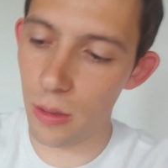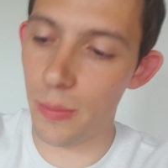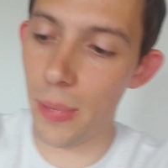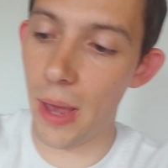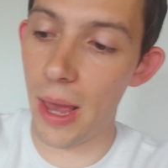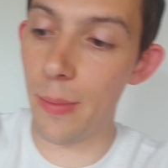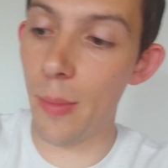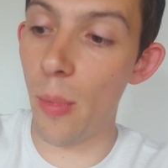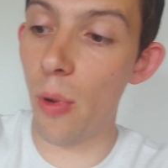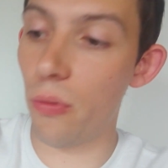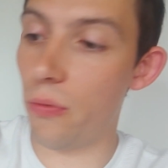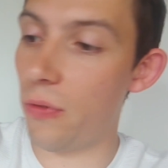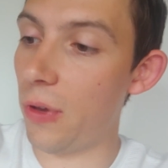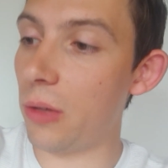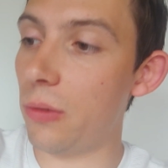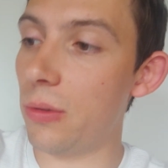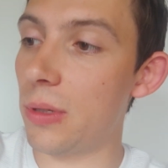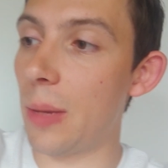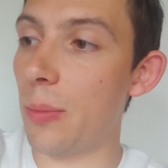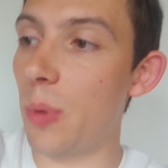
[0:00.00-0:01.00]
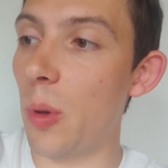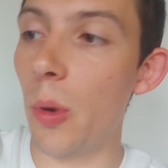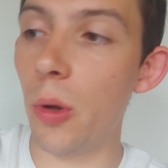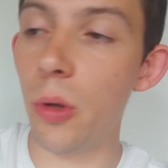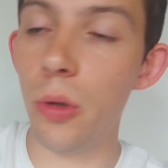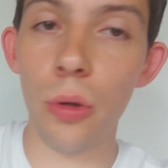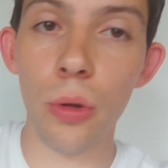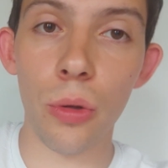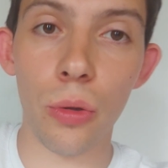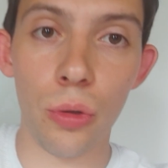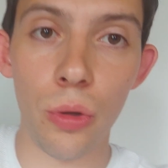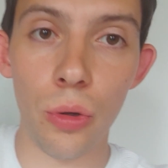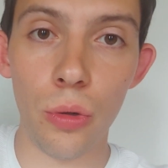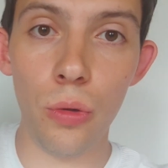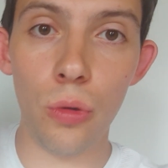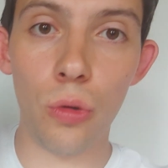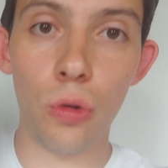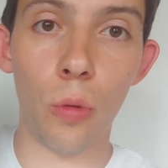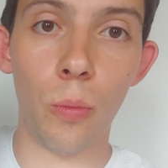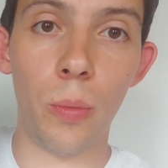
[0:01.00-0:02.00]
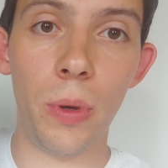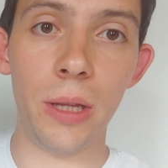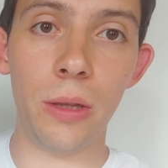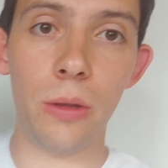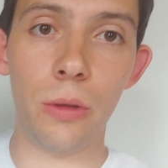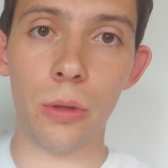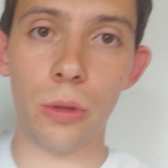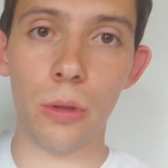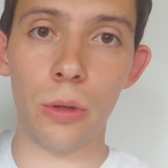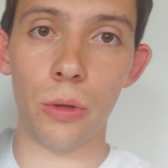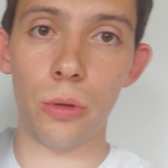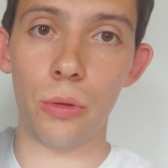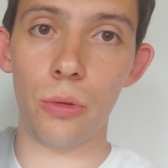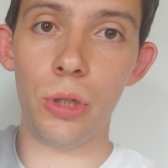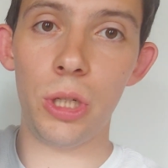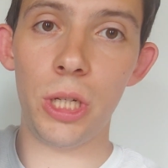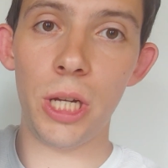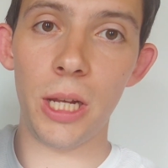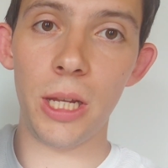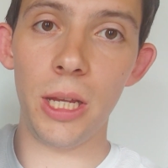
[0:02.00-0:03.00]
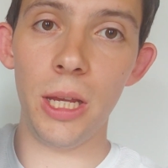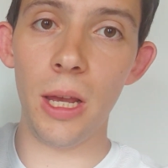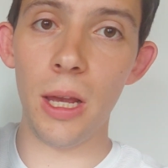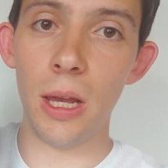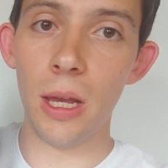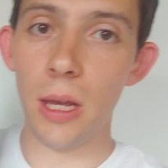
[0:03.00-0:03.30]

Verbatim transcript: bah, il m'a offert tout simplement une tenue complète Ducelli.